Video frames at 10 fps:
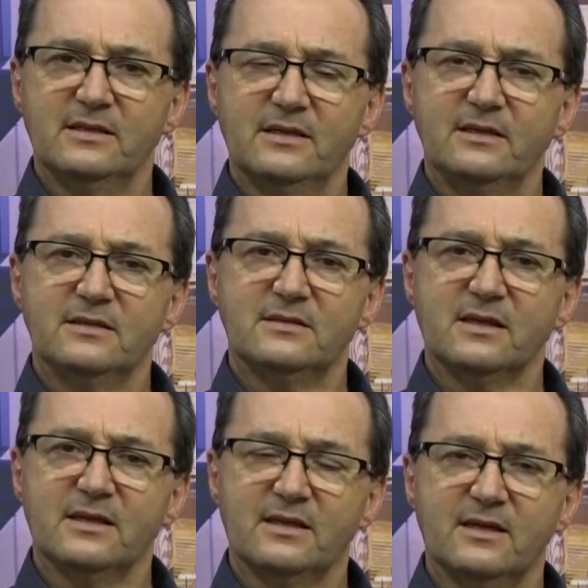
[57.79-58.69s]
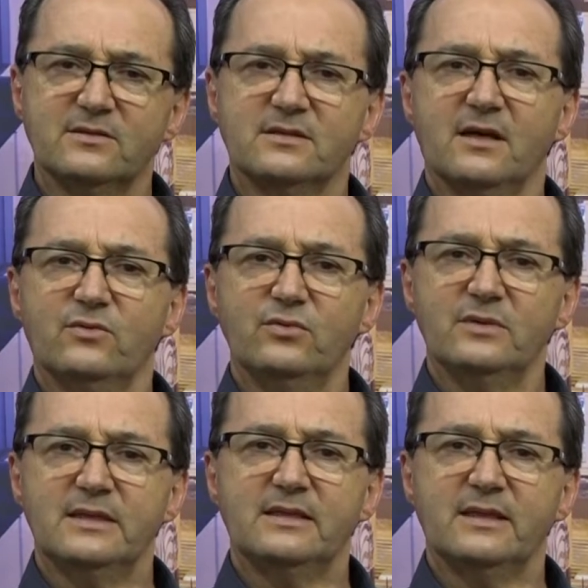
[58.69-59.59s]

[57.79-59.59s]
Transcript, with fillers: entre secretários de saúde,